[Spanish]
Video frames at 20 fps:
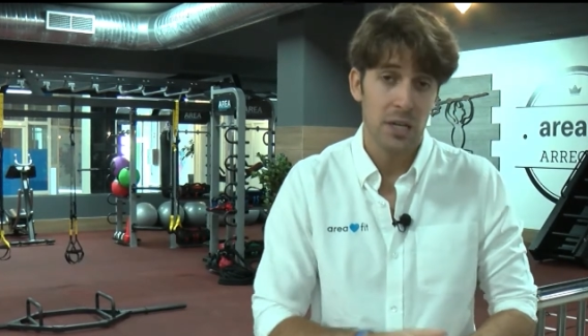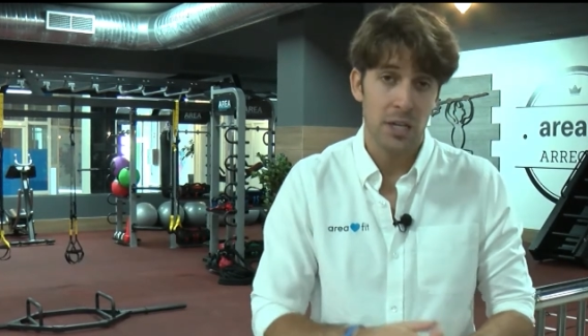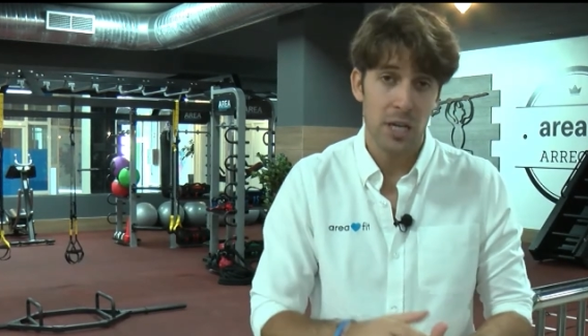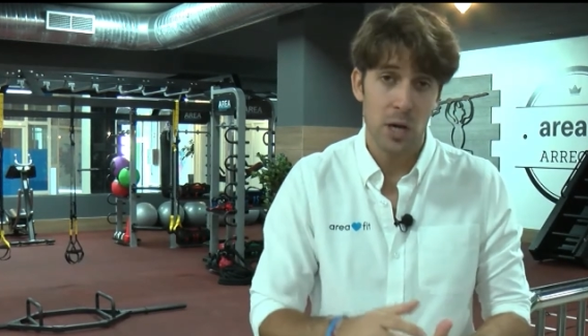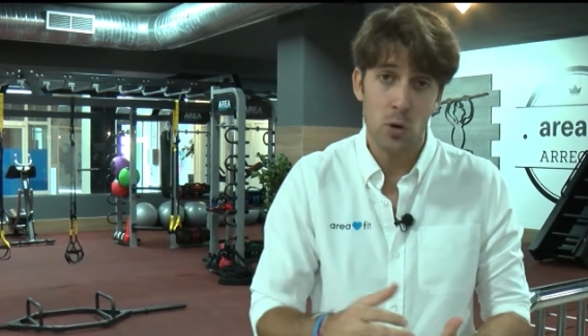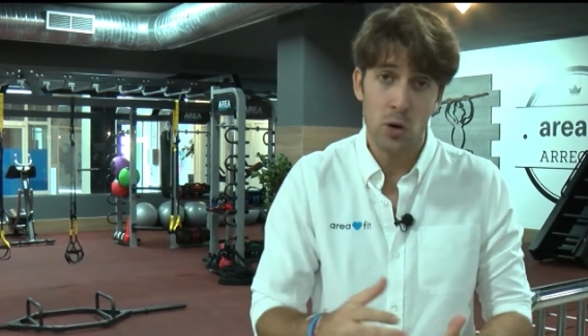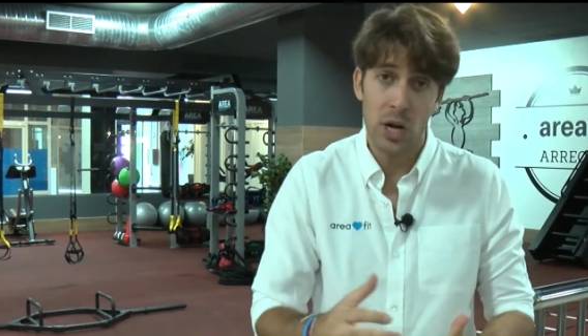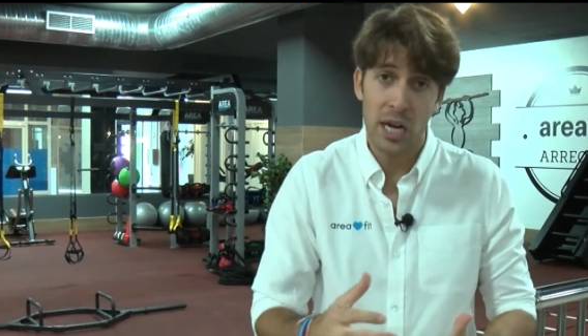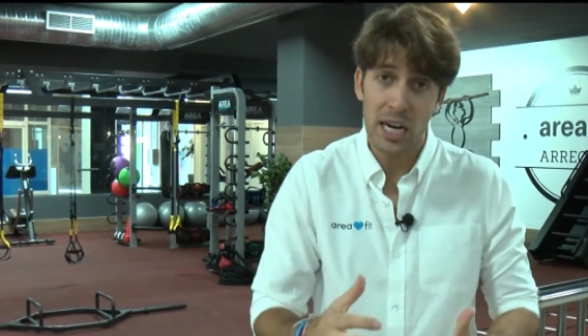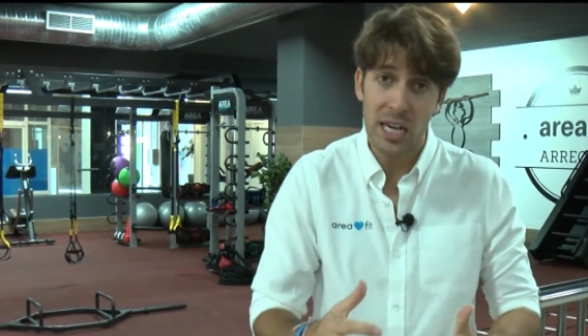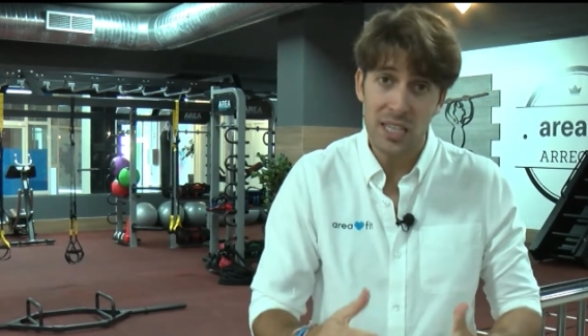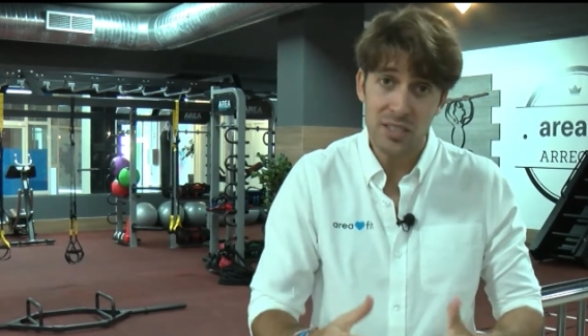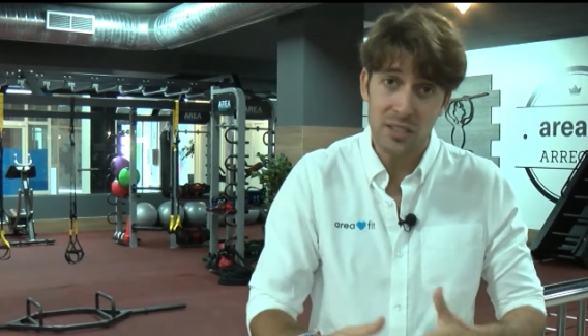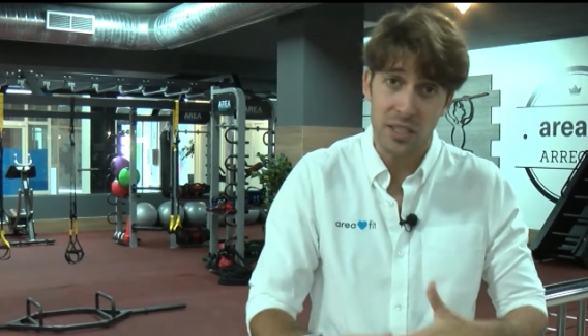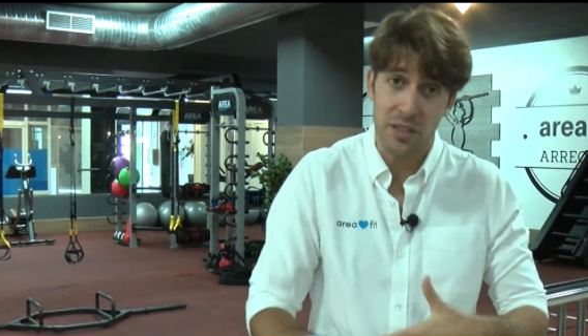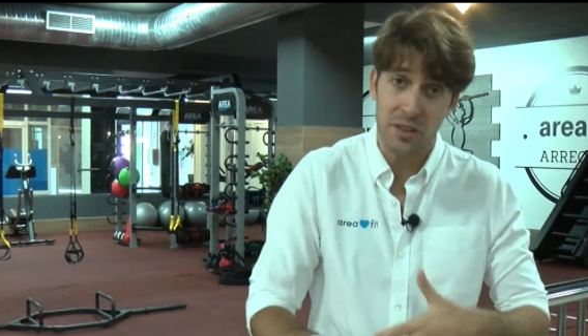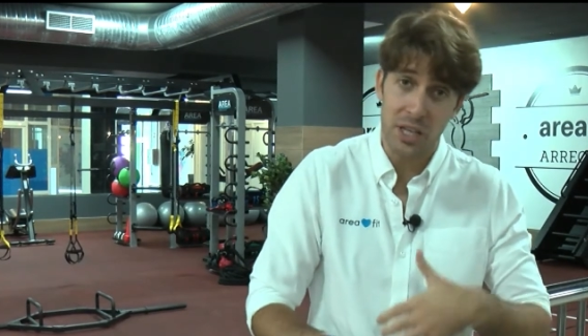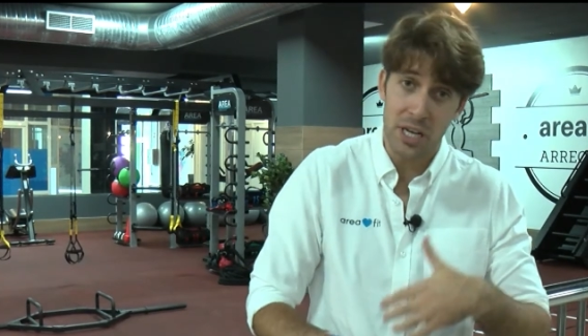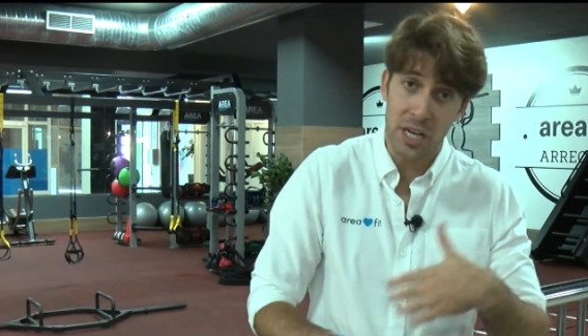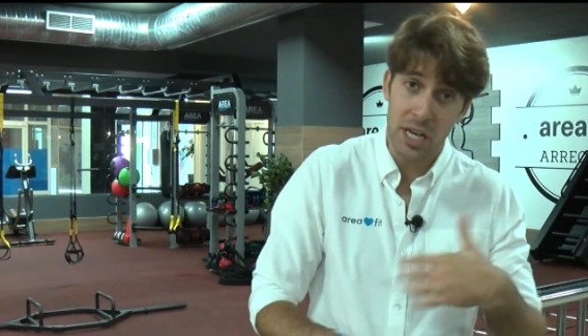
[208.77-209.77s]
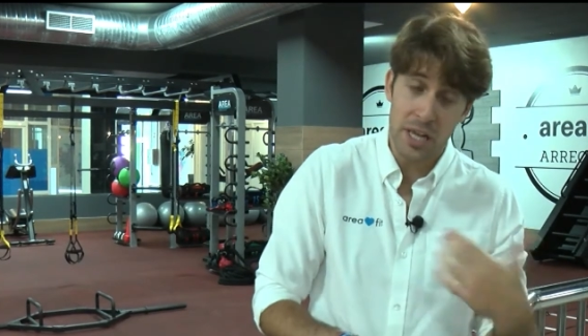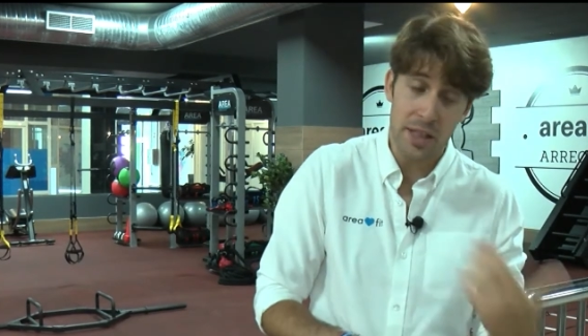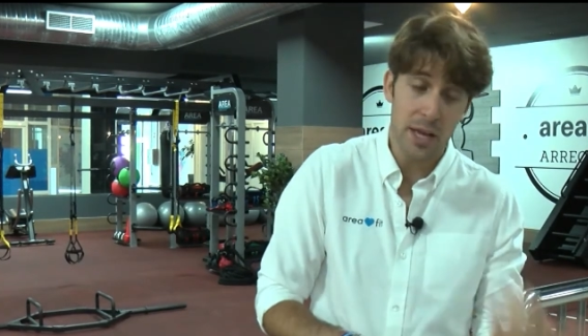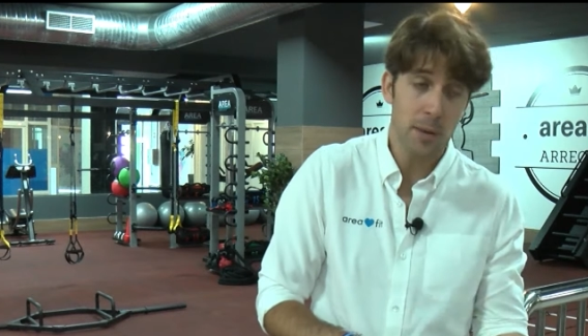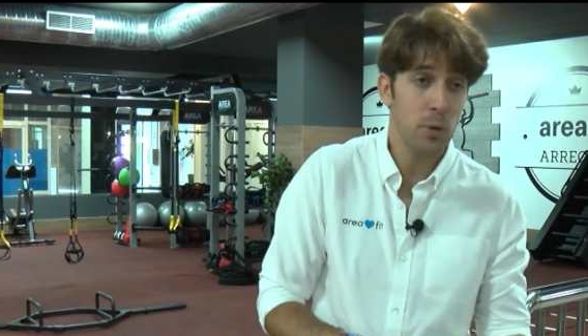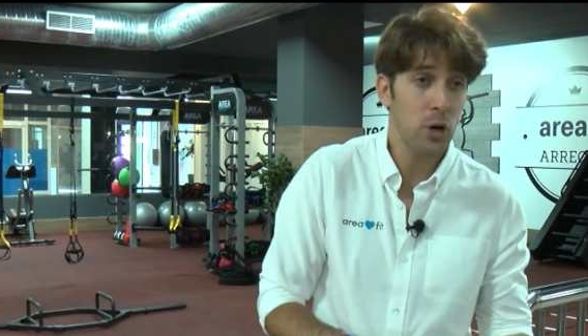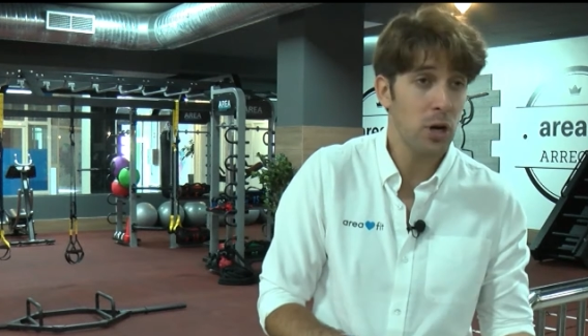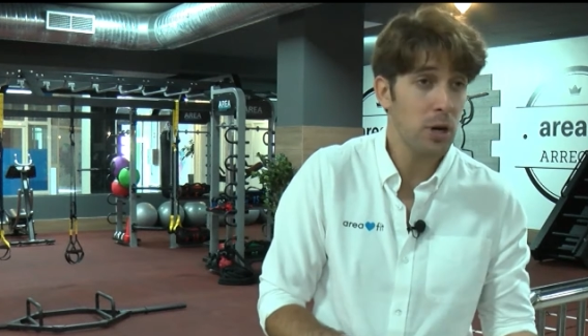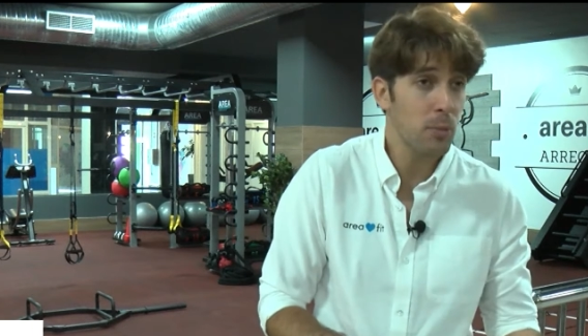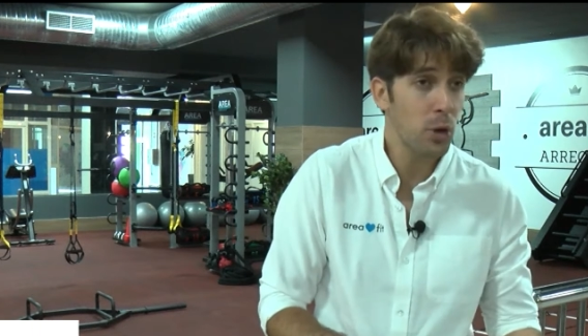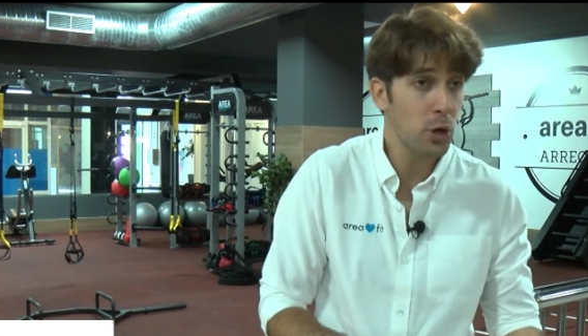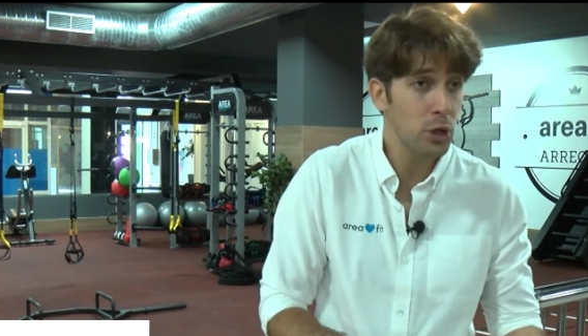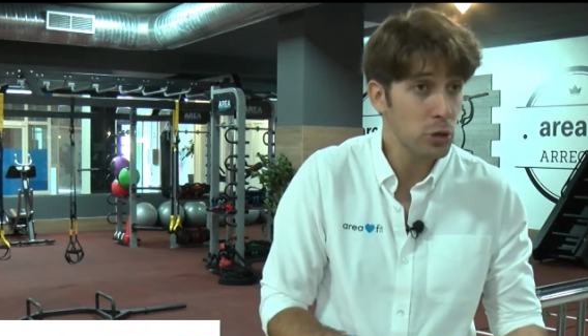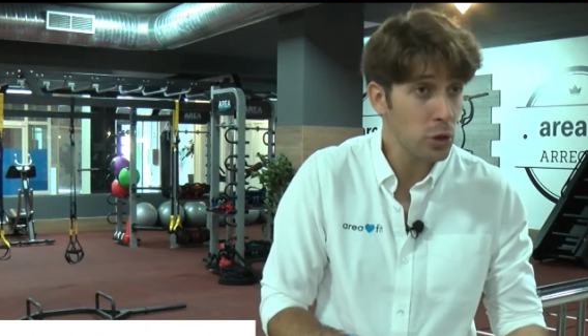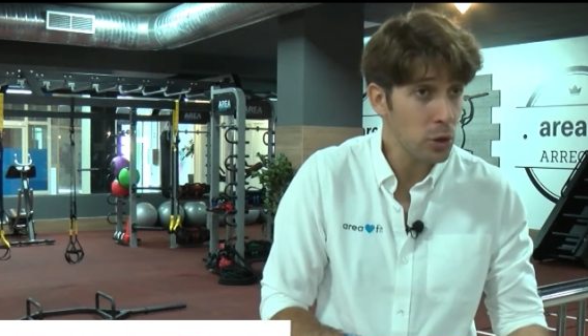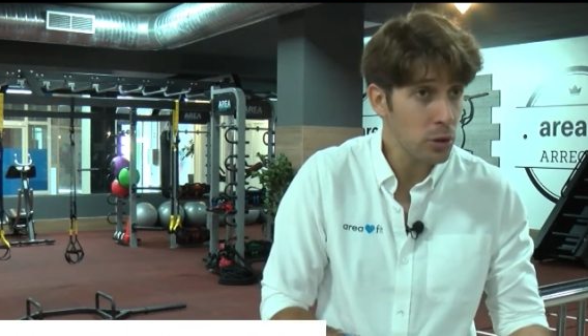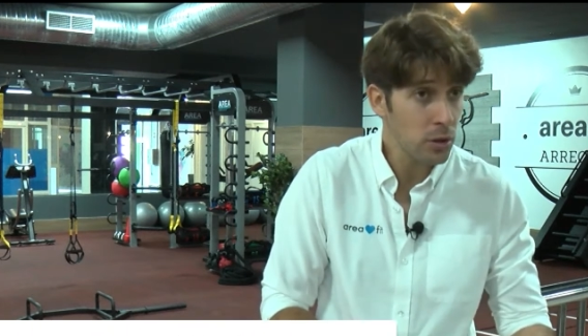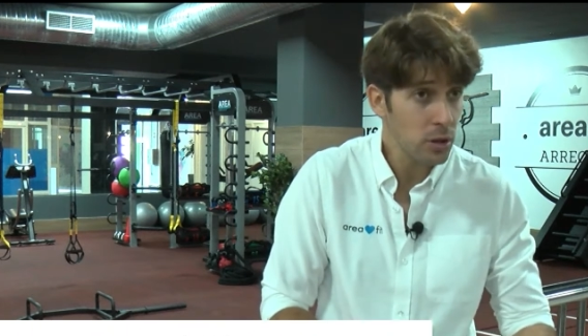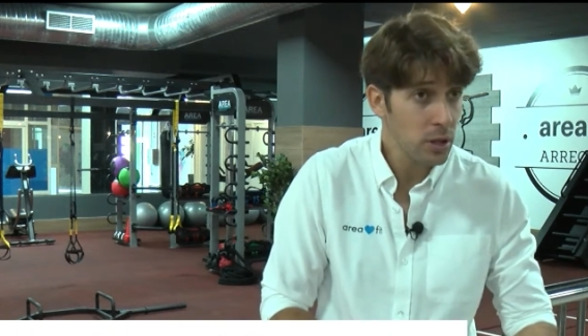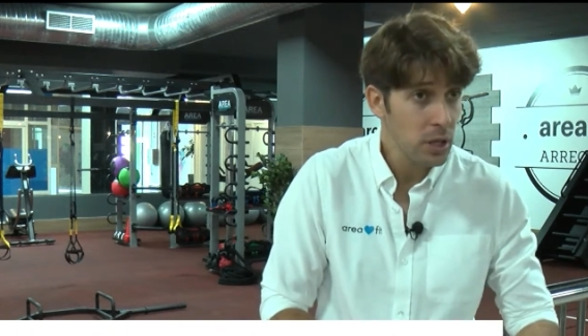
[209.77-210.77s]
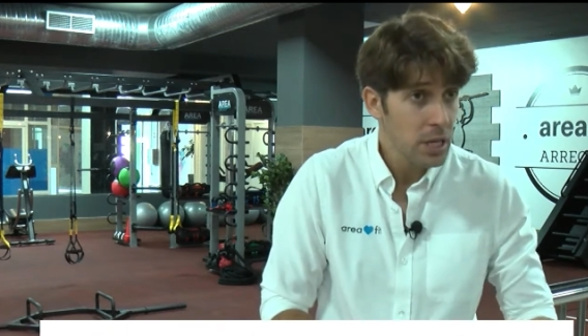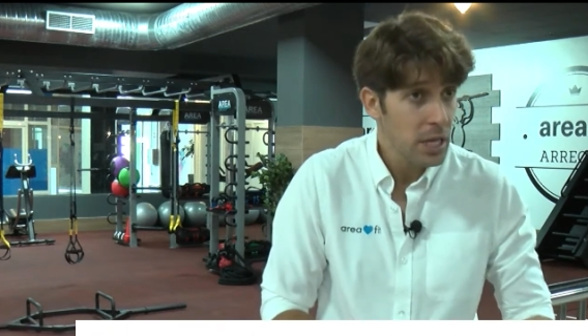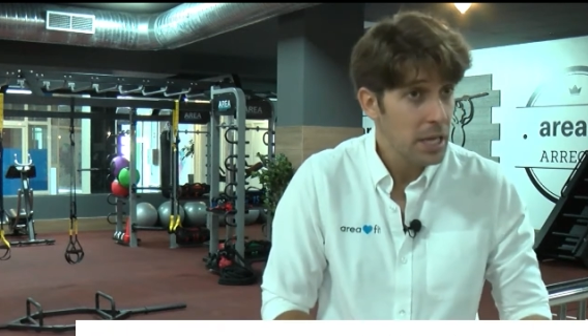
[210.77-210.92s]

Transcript: y es una clase dirigida por el monitor